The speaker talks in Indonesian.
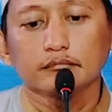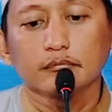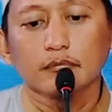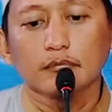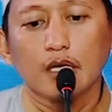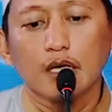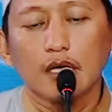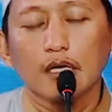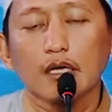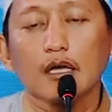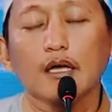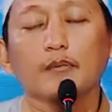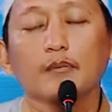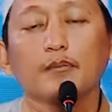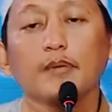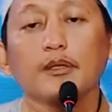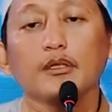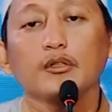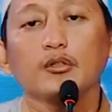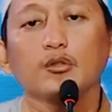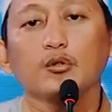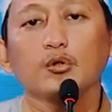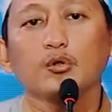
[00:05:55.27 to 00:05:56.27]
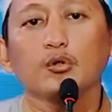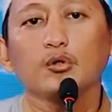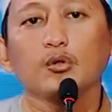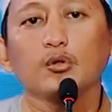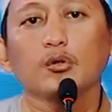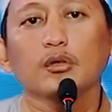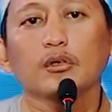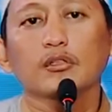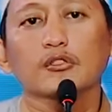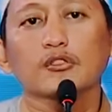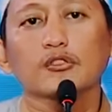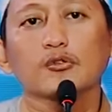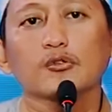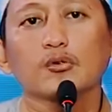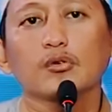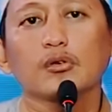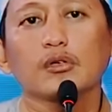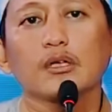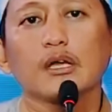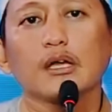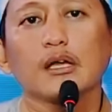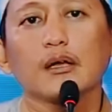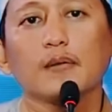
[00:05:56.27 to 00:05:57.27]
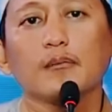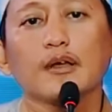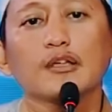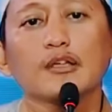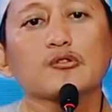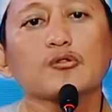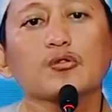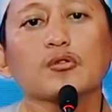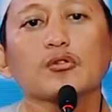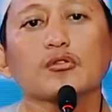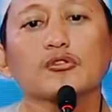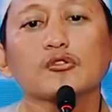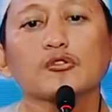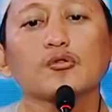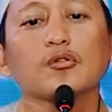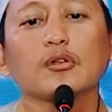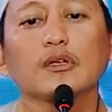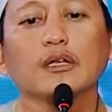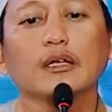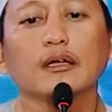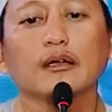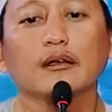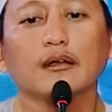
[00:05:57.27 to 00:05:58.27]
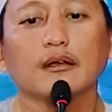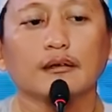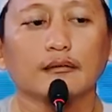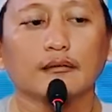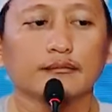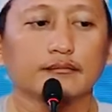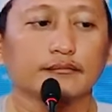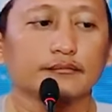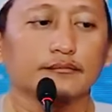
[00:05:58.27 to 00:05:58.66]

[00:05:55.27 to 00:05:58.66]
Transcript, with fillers: agar penduduk surga masuk surga